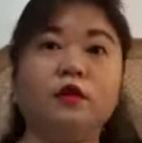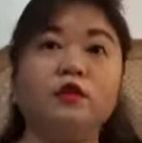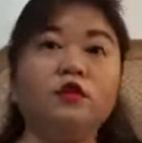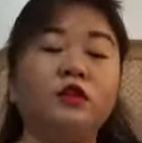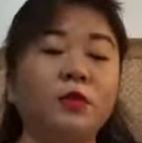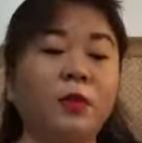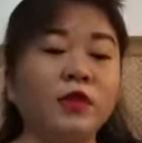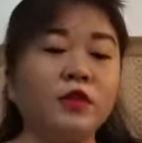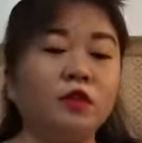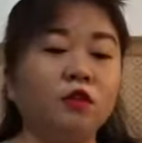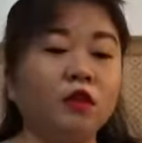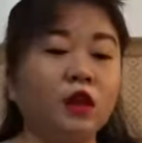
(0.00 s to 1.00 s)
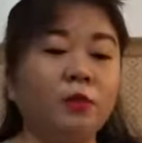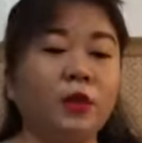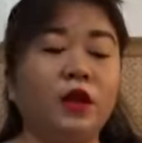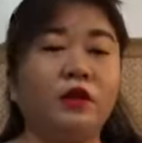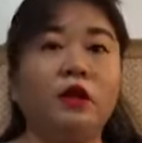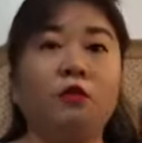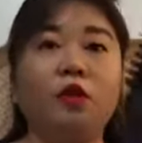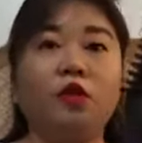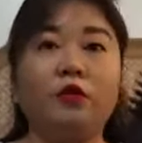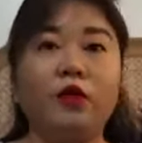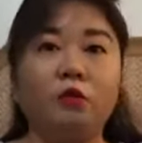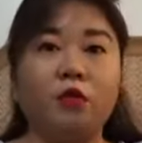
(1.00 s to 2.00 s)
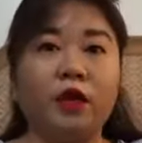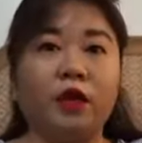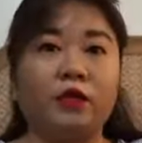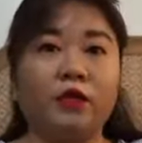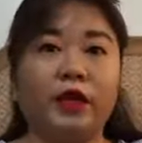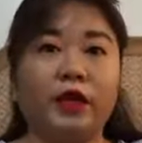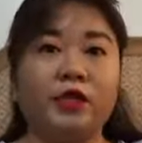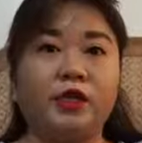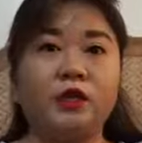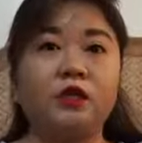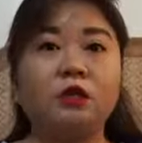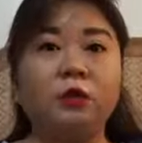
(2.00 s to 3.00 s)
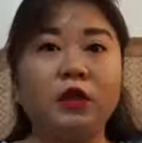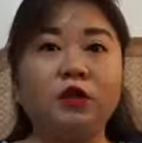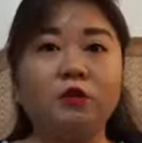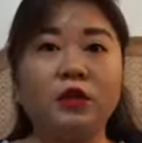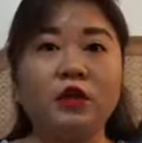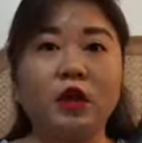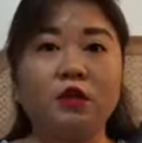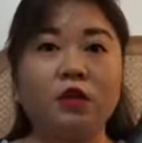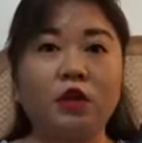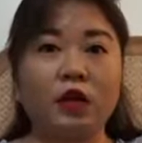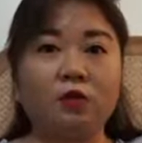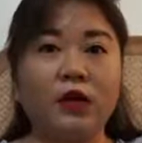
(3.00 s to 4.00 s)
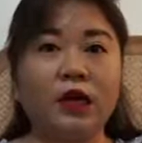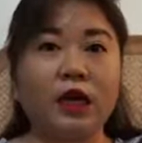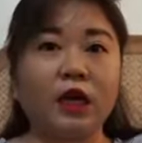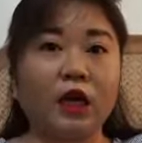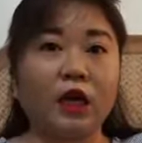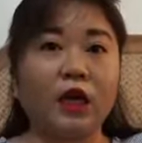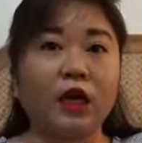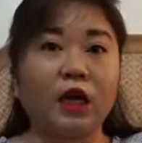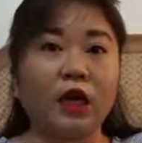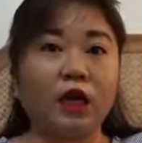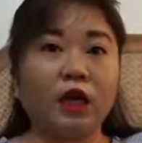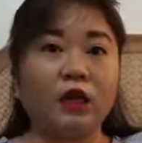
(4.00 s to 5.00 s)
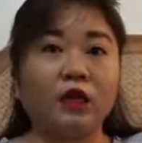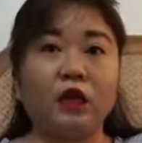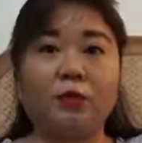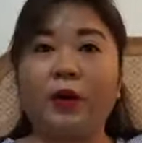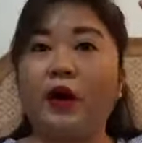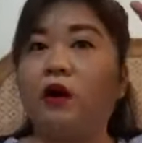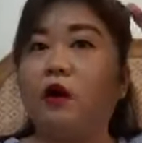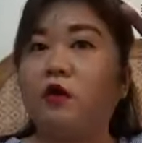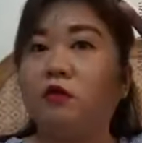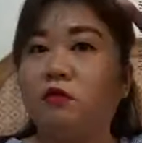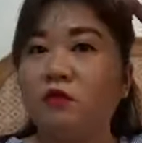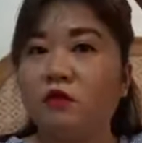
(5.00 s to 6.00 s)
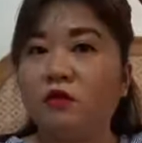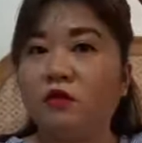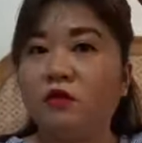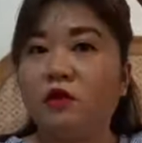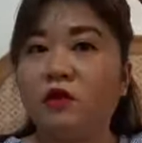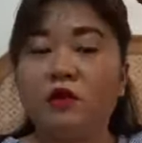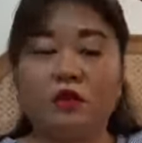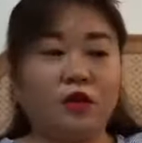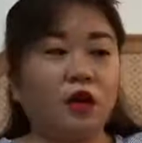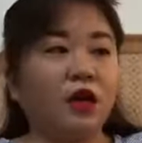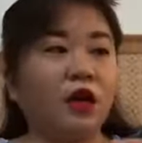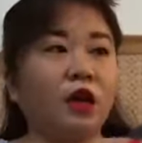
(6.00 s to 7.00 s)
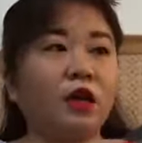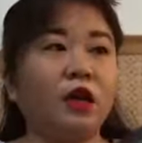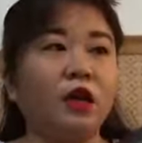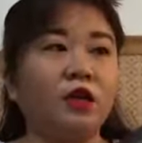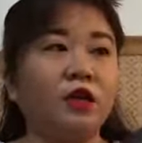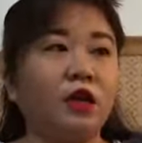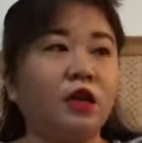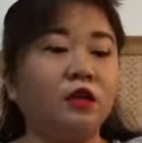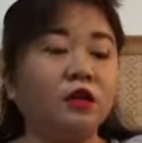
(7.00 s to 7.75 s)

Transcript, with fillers: So napansin ko lang pala sa blower brush guys, it's medyo masyado siyang malaki na parang oh, ang laki-laki niya.